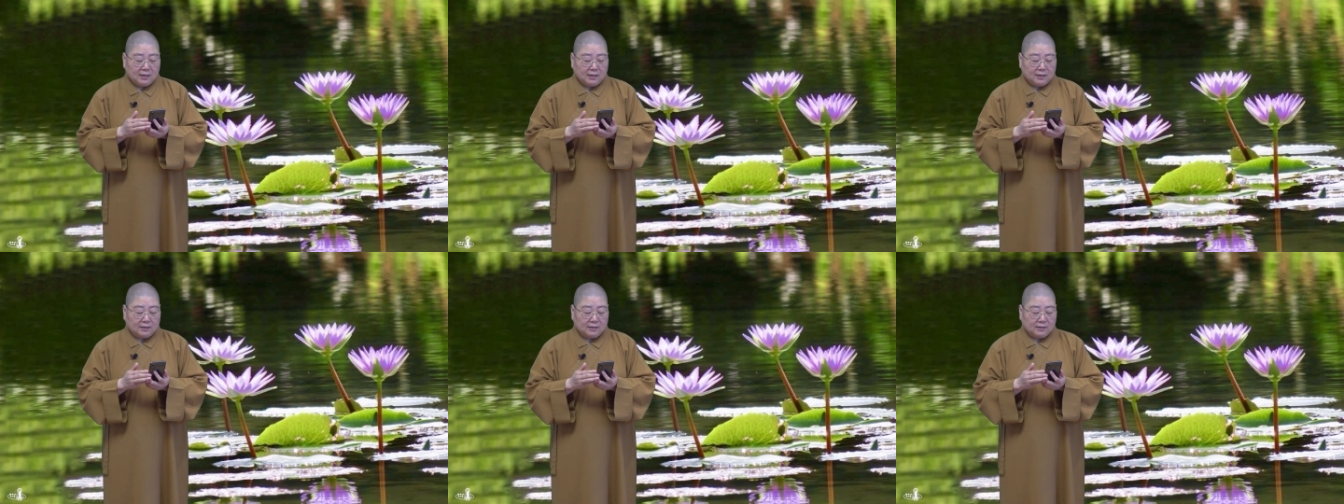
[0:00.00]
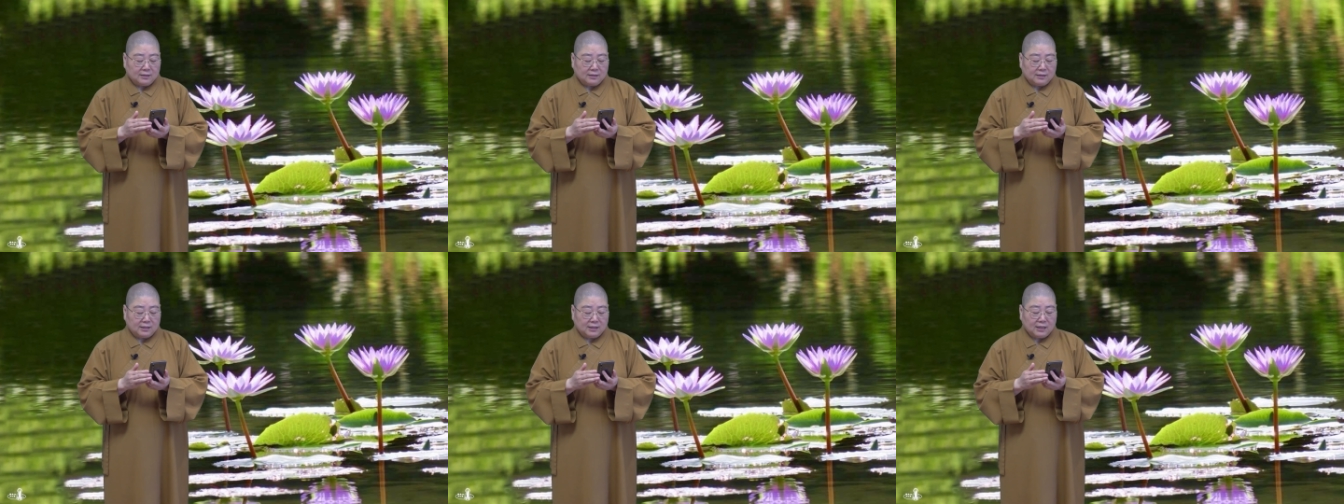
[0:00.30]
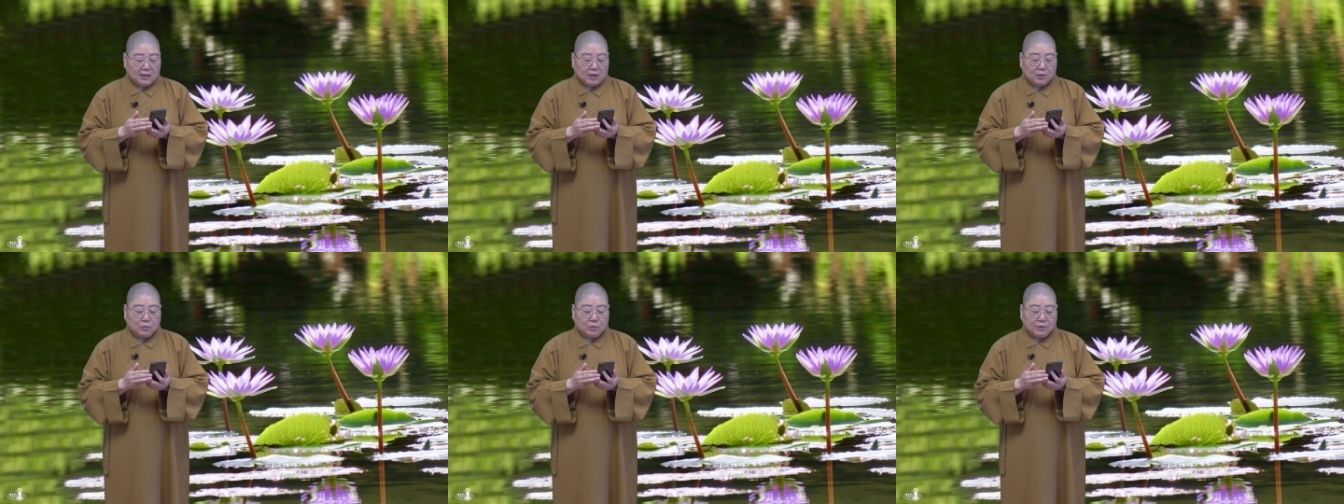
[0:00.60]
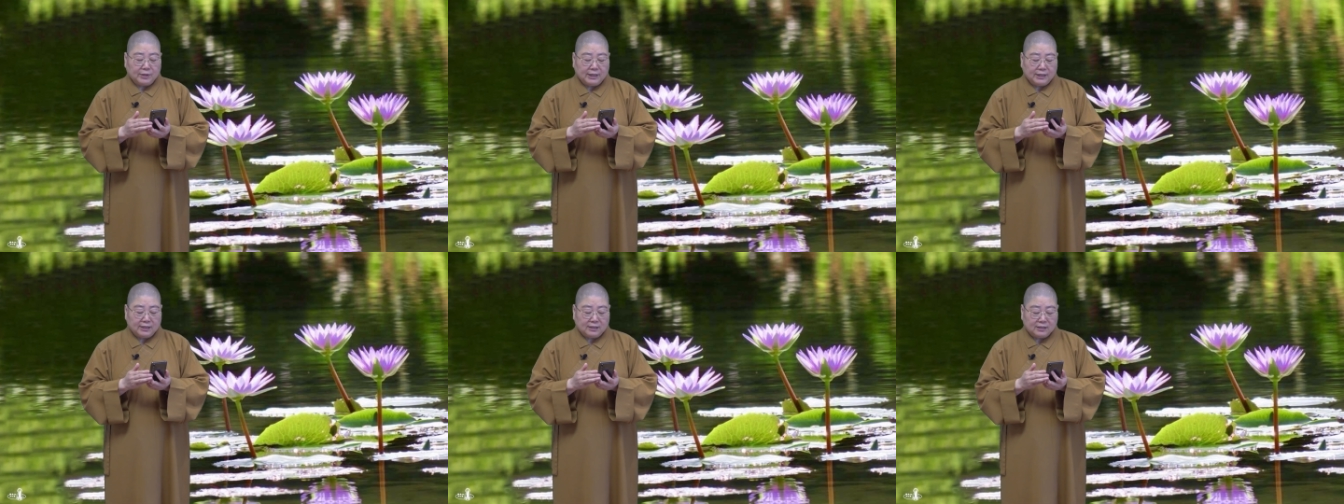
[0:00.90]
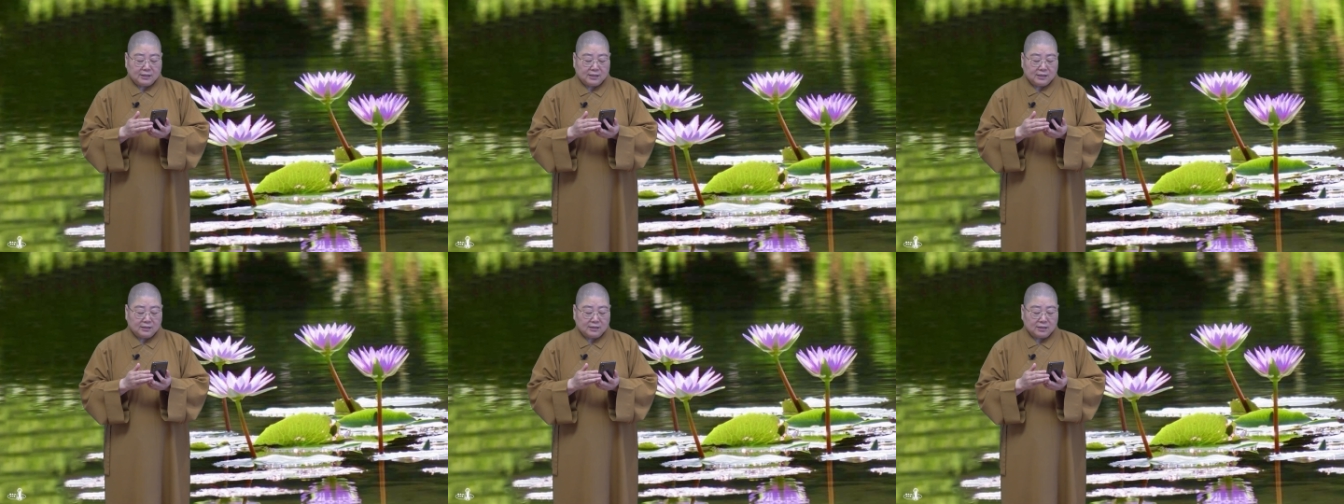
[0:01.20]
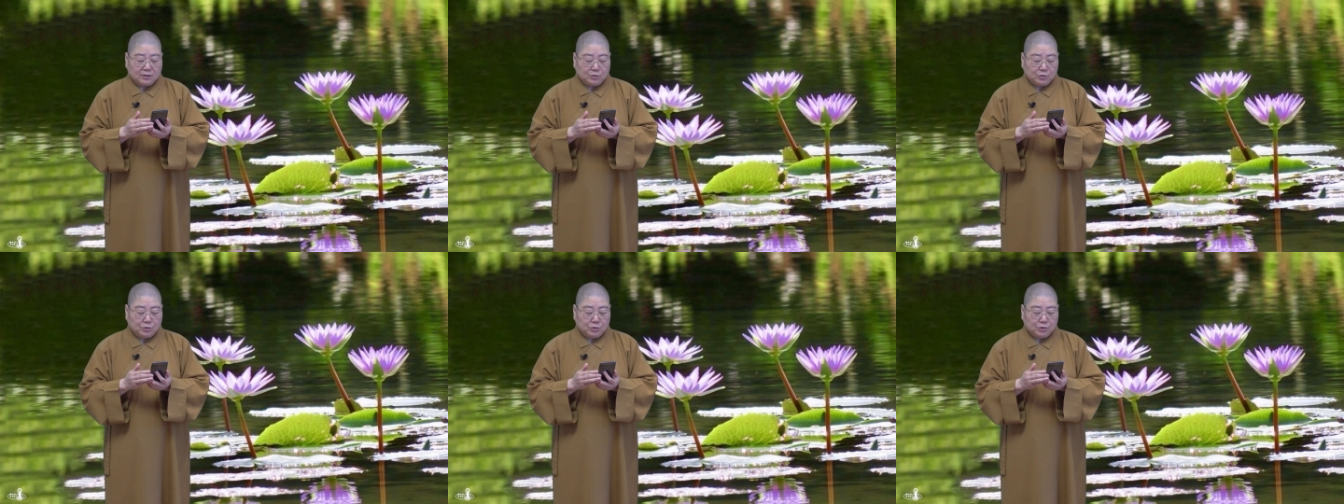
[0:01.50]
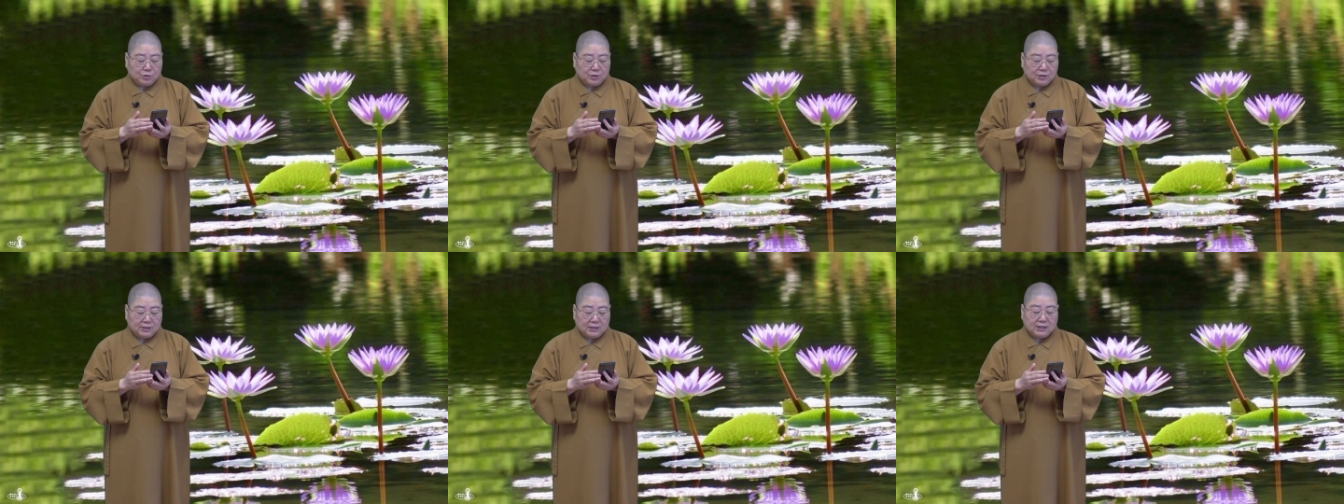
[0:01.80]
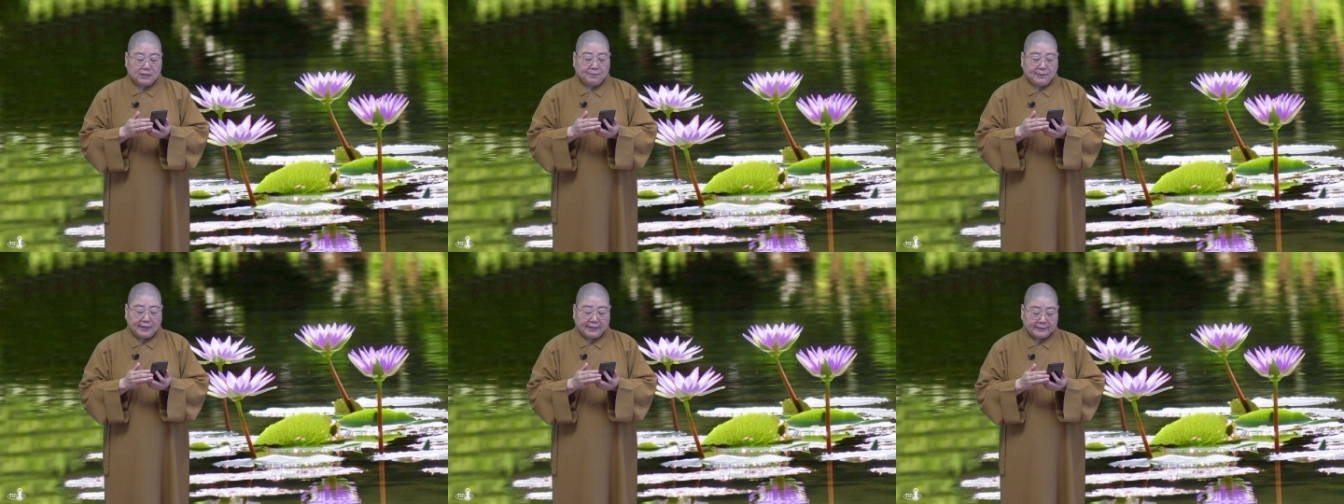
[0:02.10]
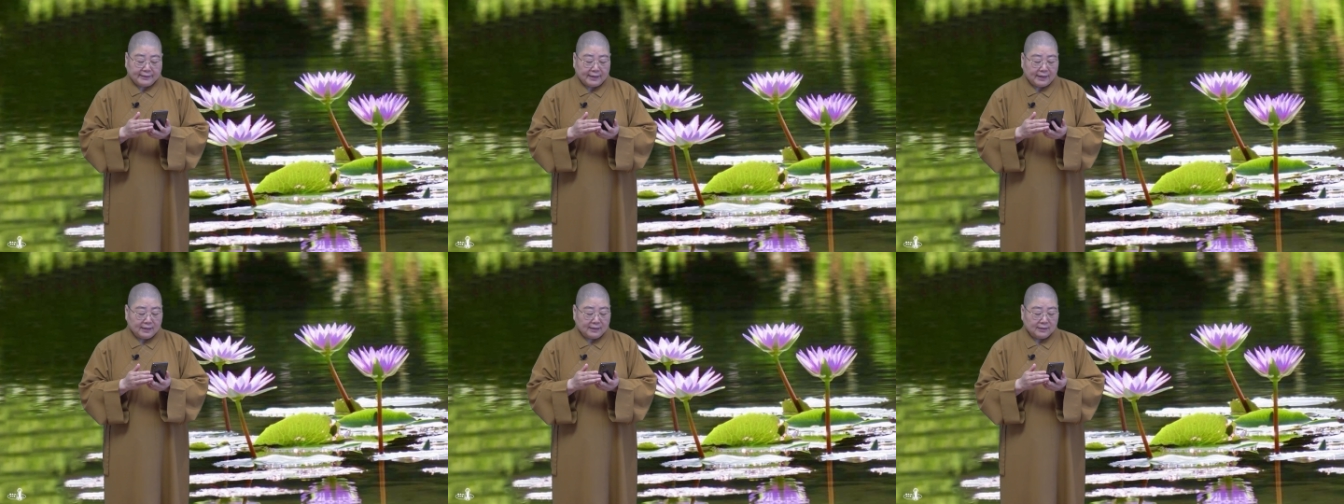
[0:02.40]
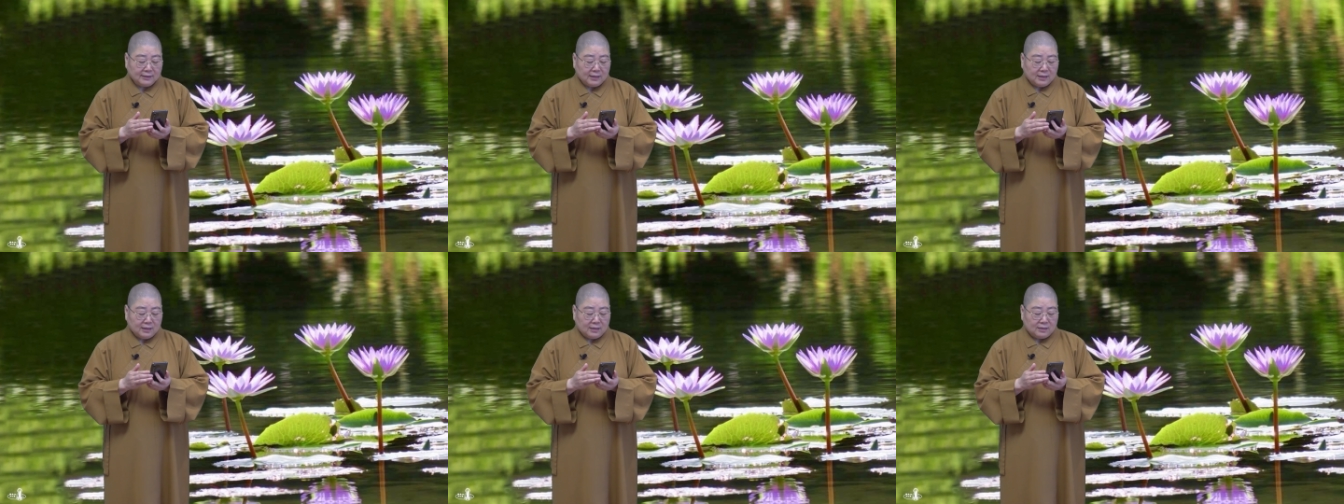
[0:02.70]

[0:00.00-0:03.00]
呃，其他国内的亲人去祭拜他，